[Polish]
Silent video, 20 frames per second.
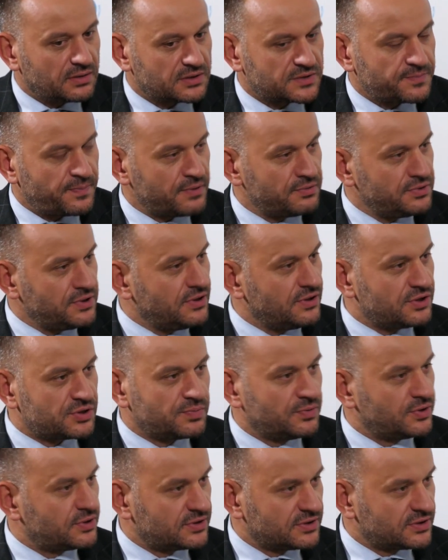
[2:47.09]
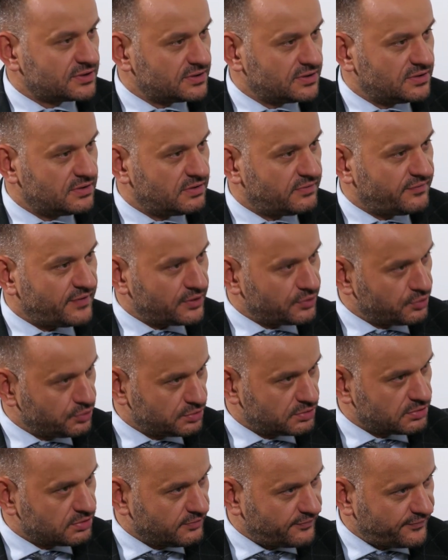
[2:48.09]
spełniliśmy tych e,
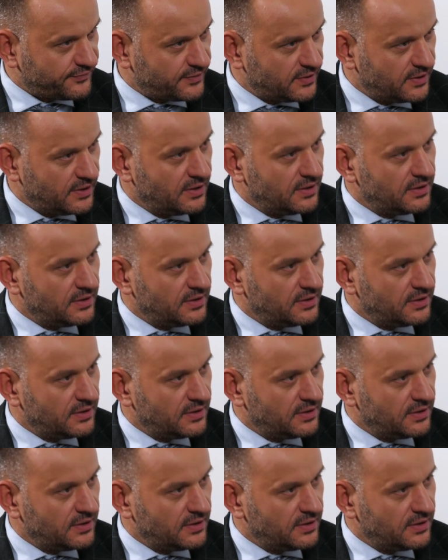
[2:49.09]
warunków